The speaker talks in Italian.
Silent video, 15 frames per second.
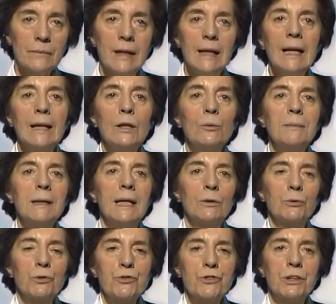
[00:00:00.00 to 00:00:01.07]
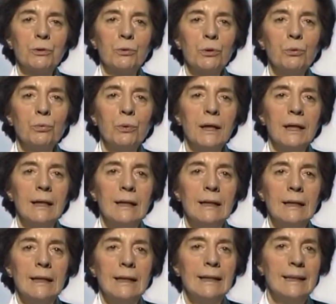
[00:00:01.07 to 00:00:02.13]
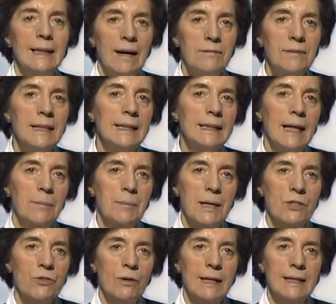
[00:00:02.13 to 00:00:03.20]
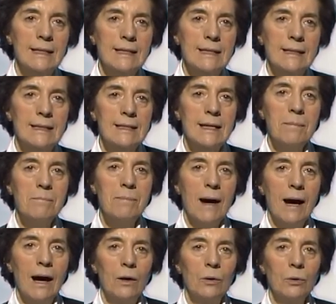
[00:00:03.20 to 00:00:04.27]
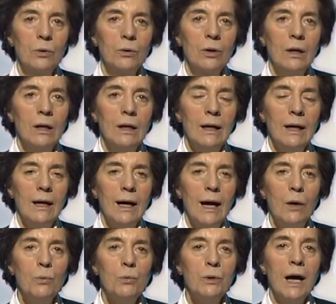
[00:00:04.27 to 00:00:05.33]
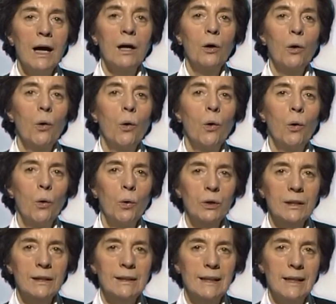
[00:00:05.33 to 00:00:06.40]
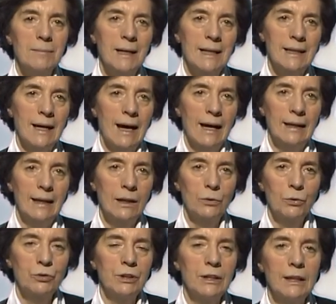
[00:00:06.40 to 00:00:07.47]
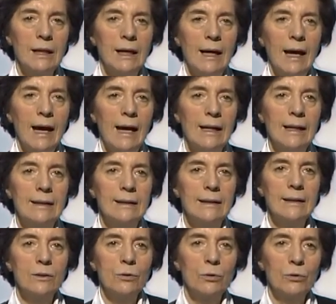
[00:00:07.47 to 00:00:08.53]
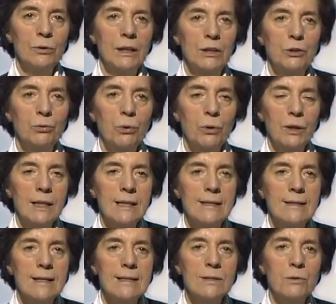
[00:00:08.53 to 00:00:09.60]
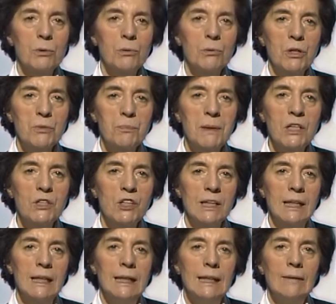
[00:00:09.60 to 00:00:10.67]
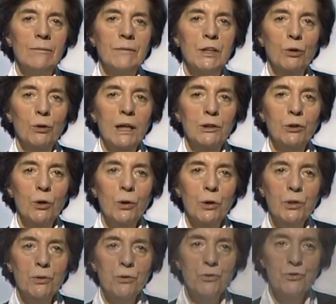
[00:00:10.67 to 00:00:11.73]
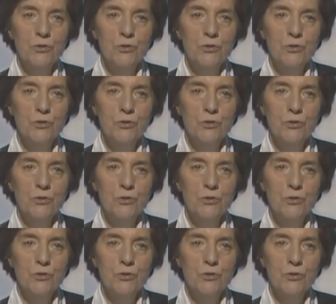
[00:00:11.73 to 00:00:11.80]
Nell'anno 1802 dà vita presso la chiesa di San Paolo a una coorte mariana, così è il titolo della sua organizzazione, una specie di oratorio